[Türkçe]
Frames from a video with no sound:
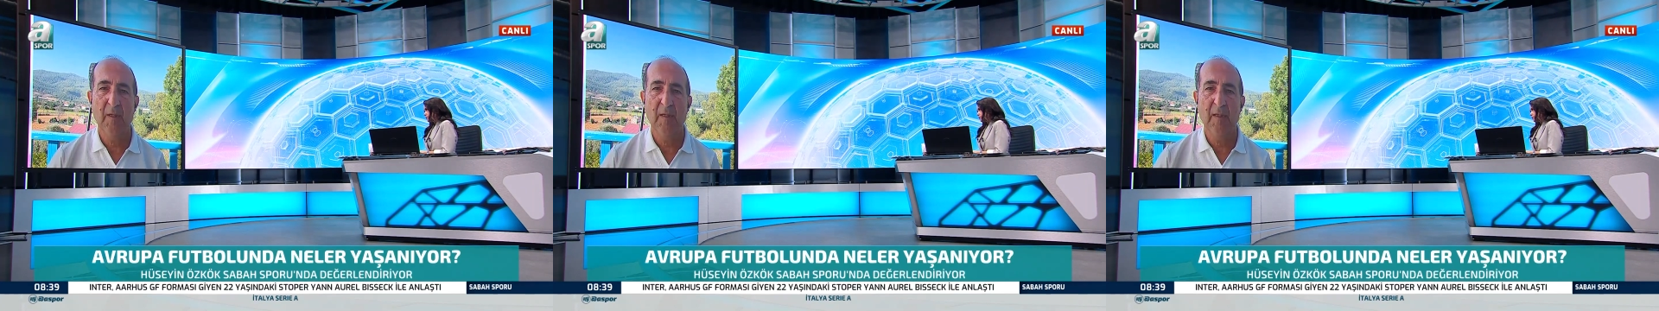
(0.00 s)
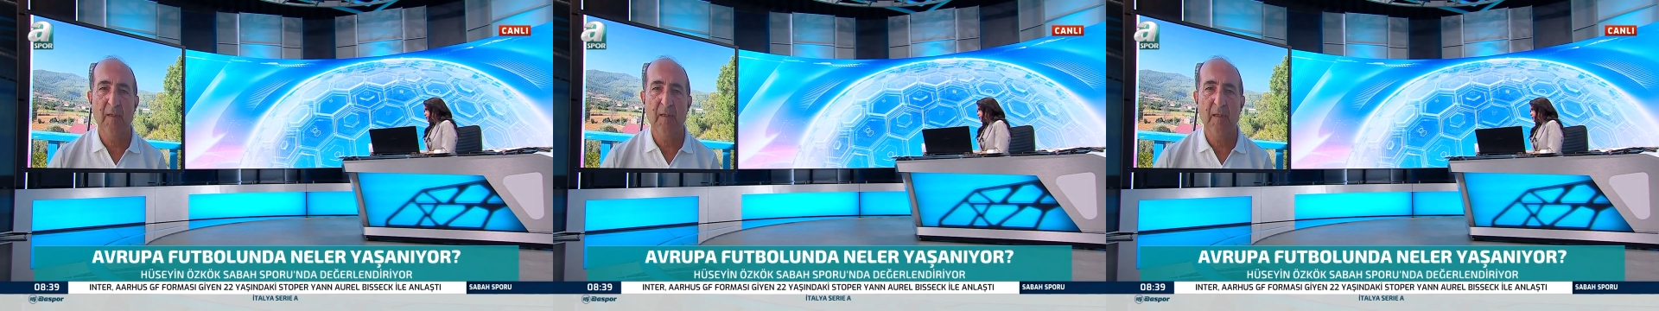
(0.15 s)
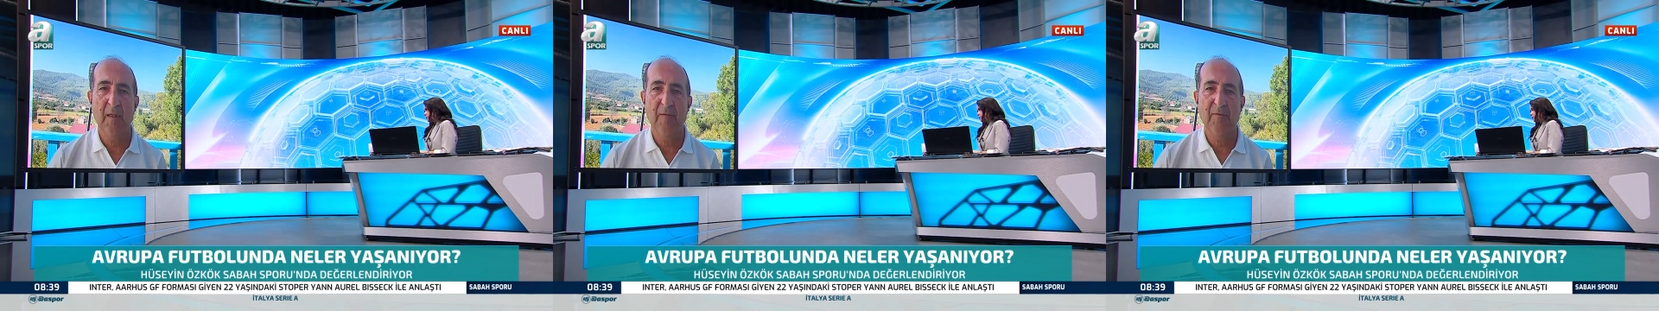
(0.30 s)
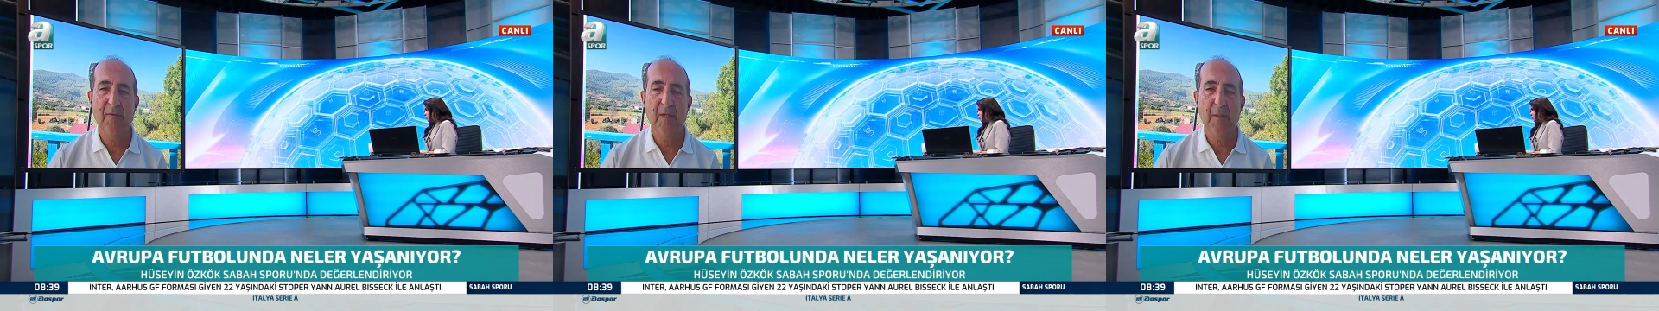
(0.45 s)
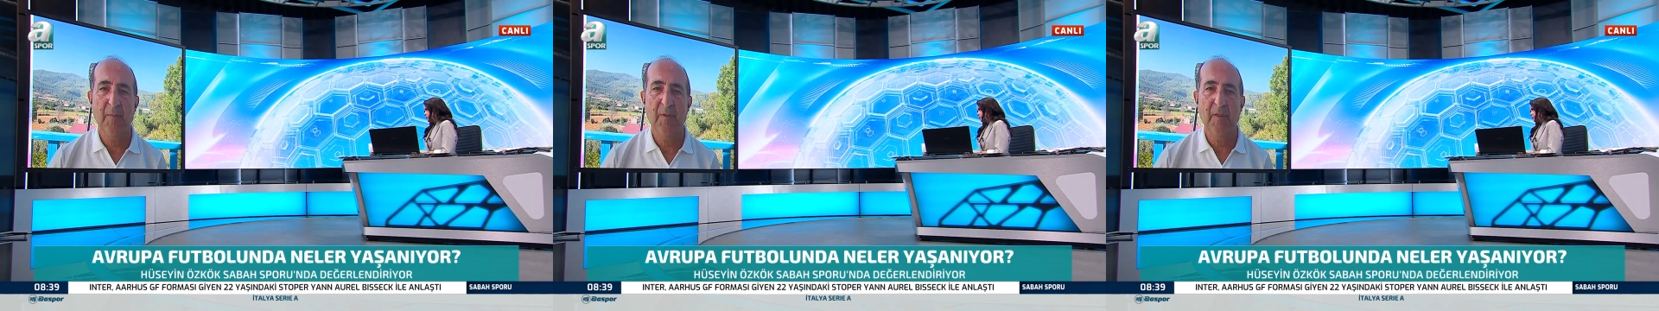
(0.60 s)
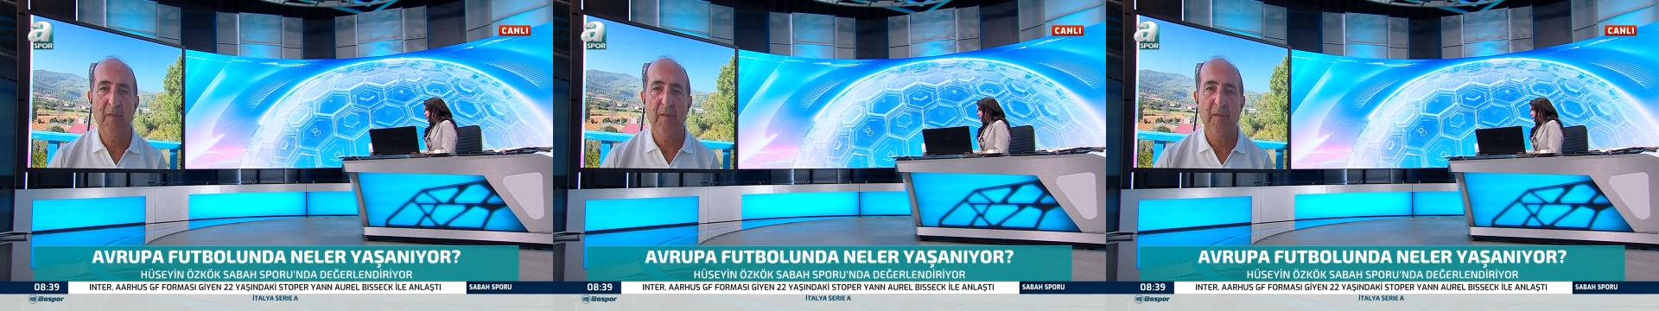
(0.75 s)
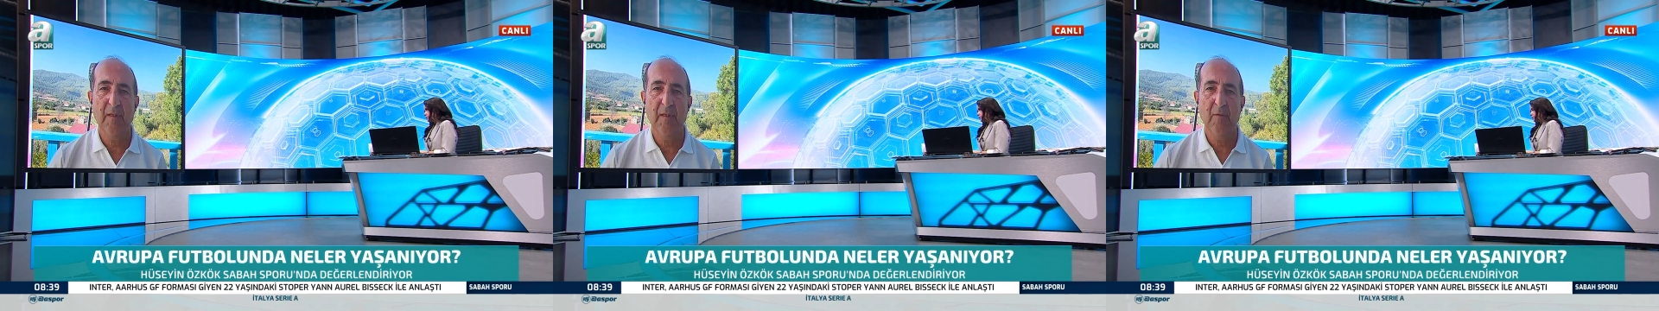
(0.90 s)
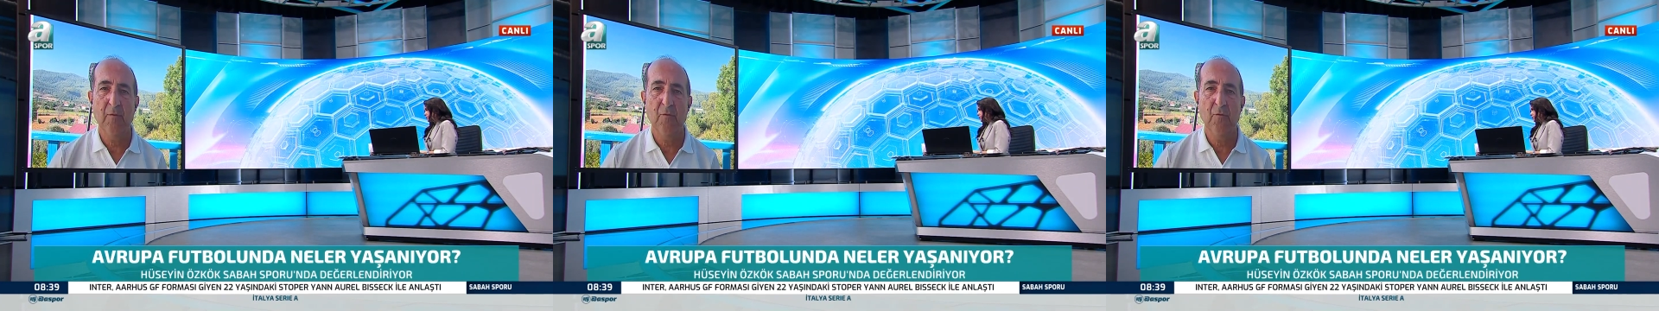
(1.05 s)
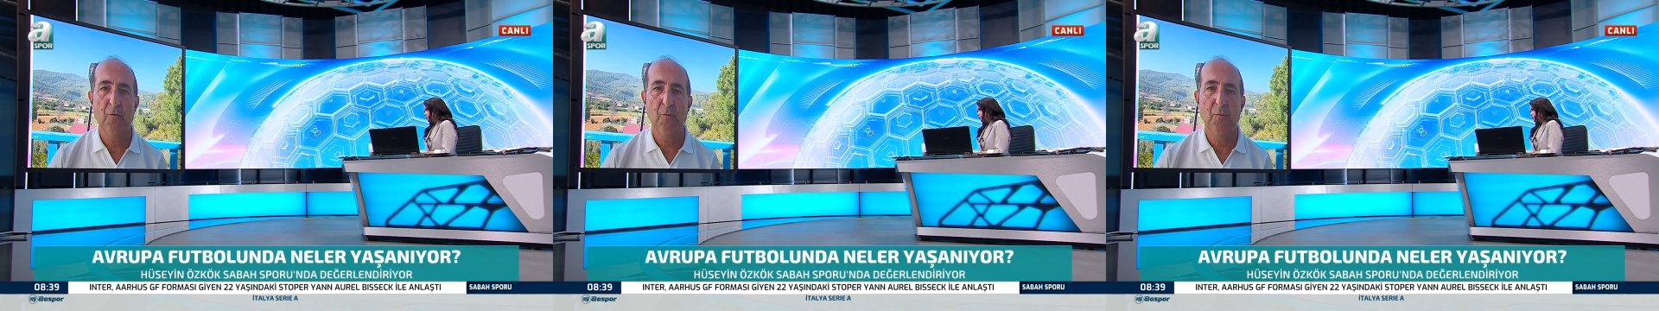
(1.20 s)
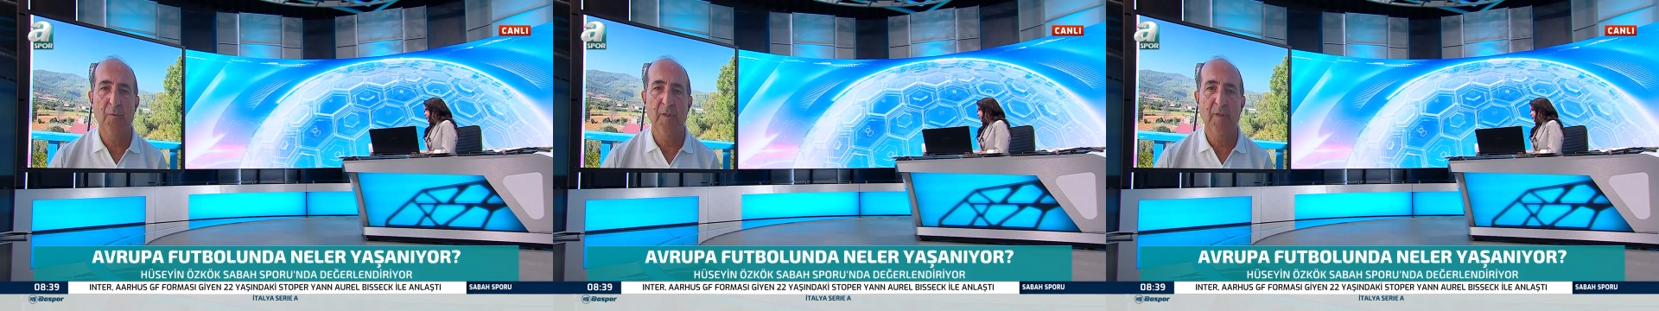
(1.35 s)
Taraftar Birlikleri
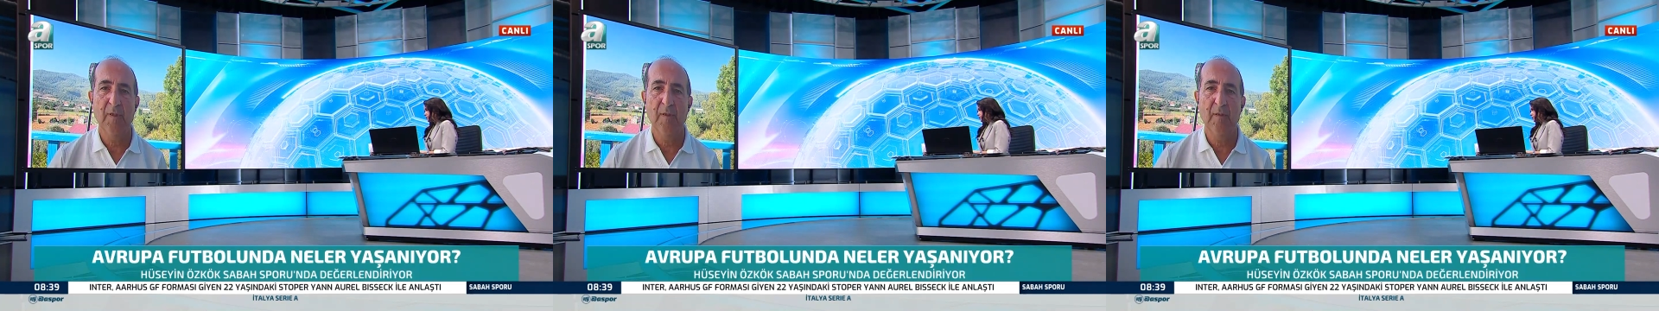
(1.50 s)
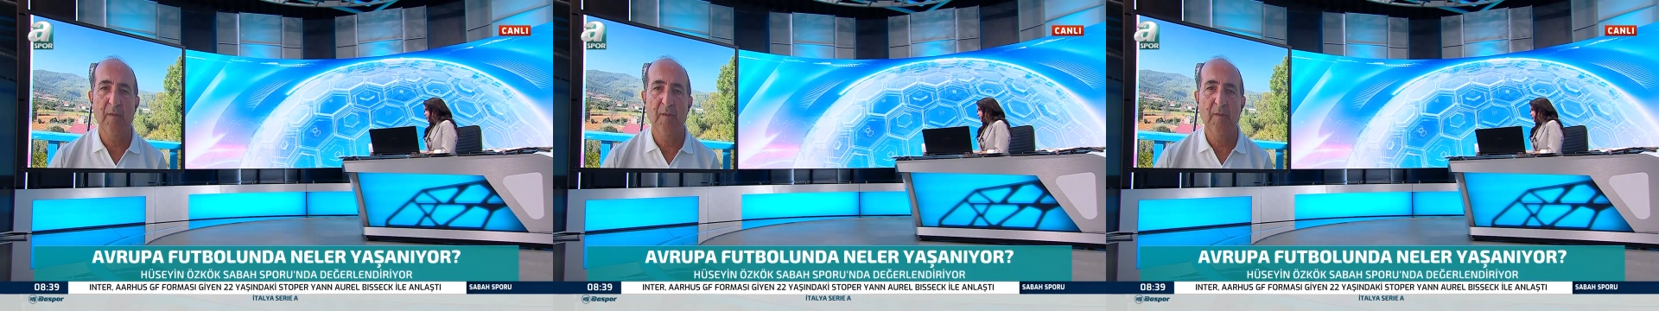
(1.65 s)
kulüplerin